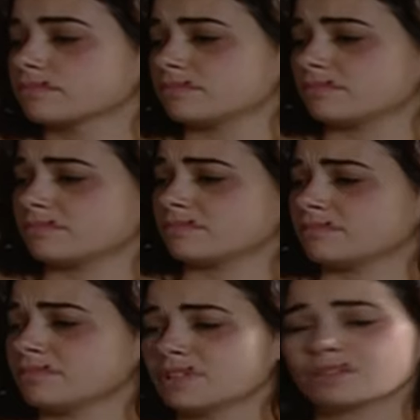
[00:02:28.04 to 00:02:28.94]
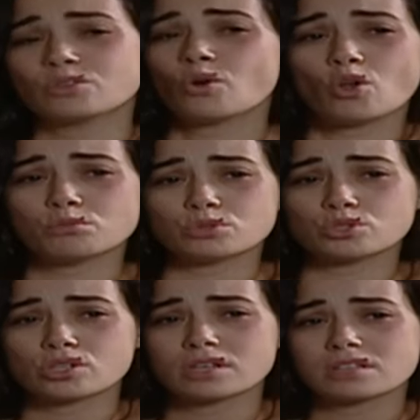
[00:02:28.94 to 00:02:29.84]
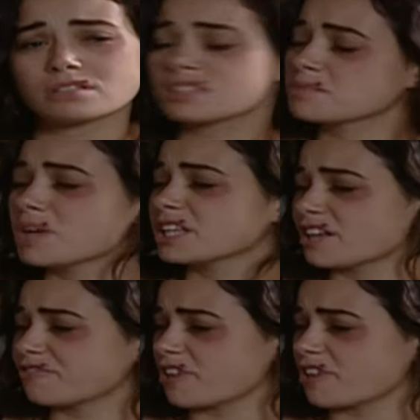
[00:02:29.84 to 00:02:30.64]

Hmm, ne olmuş? Sizin benden